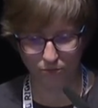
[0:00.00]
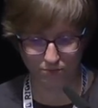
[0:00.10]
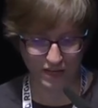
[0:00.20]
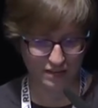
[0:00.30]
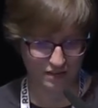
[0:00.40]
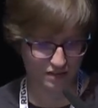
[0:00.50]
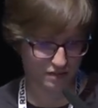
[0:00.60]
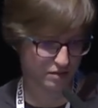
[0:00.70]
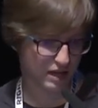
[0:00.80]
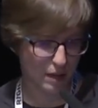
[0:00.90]
ja,
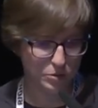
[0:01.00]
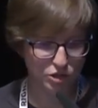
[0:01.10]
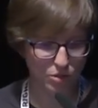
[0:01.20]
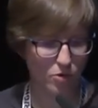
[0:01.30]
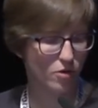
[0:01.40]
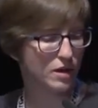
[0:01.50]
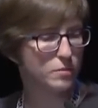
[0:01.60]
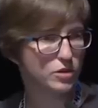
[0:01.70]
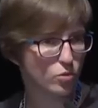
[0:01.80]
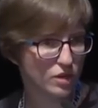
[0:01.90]
das, die Abstimmung im
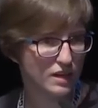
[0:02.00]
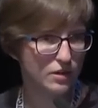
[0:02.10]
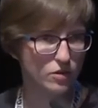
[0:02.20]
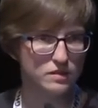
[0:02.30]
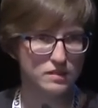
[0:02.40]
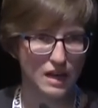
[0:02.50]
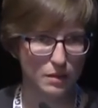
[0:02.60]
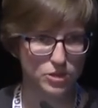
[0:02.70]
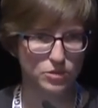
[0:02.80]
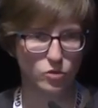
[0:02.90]
Juli und die
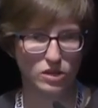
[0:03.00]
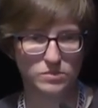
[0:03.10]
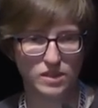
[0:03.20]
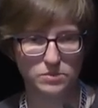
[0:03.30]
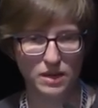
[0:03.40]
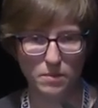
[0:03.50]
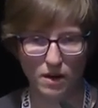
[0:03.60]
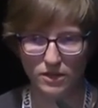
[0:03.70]
Abstimmung im September,